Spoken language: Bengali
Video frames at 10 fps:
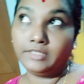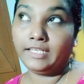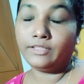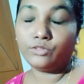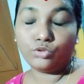
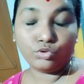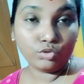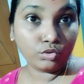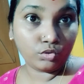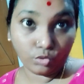এত
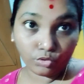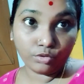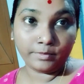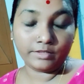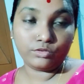
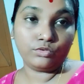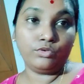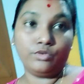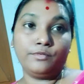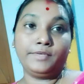গরম এত
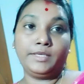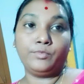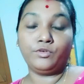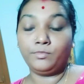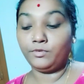গরম কি
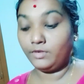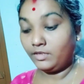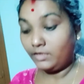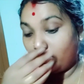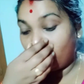বলবো
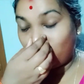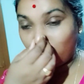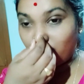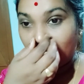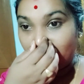তো
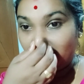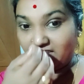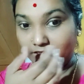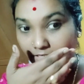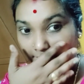রাতে
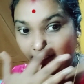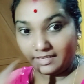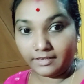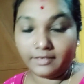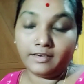ডিনারে
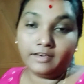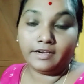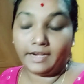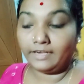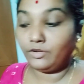
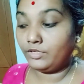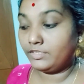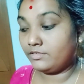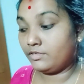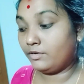রান্না
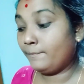হয়েছিল